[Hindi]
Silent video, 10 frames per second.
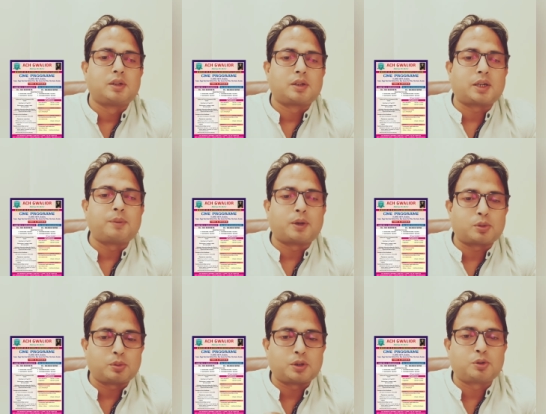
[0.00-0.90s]
कई
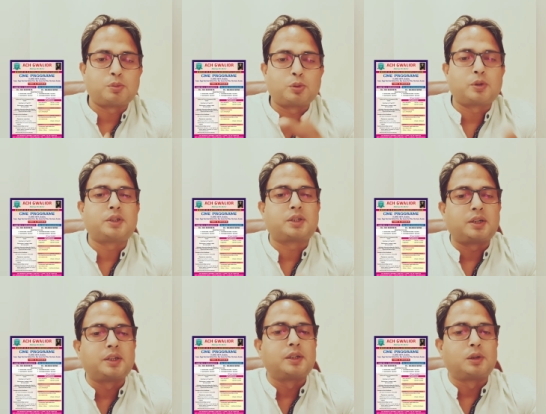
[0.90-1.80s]
वर्षों से जो भी उन्होंने
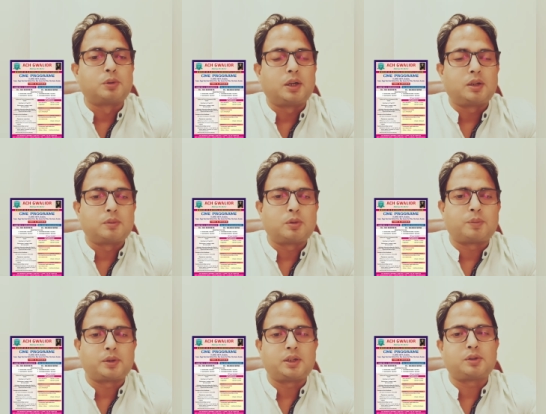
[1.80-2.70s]
स्टडी किया हुआ है वो
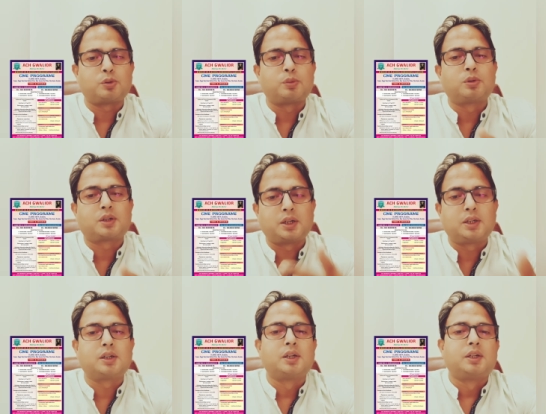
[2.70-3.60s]
अपने जो भी उनकी
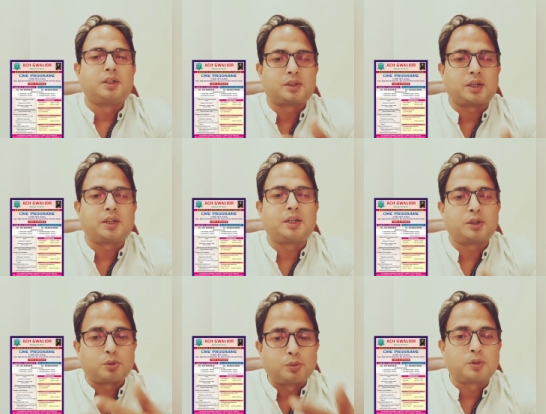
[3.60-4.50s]
स्टडी
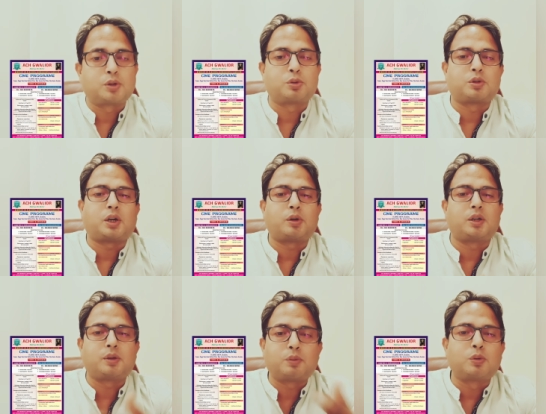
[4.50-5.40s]
है जो भी उनके सुझाव
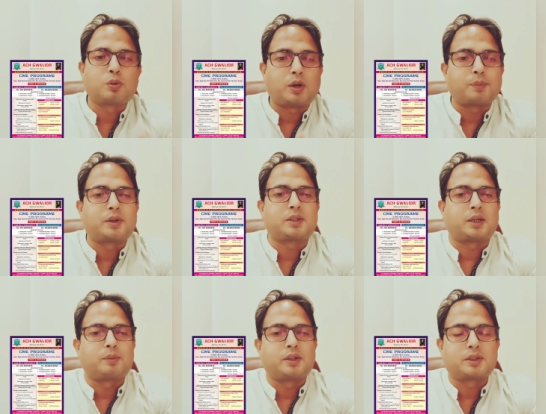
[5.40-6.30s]
है वो उनको आपके
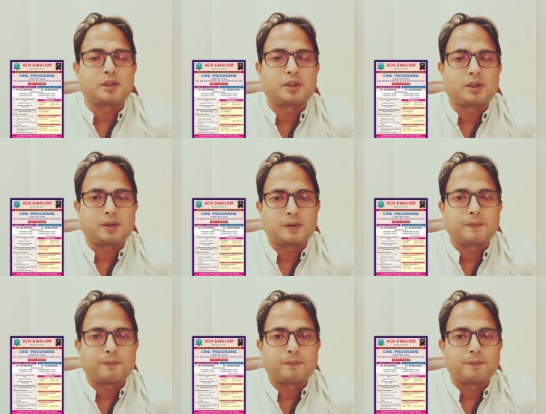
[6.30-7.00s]
साथ में डिस्कस करेंगे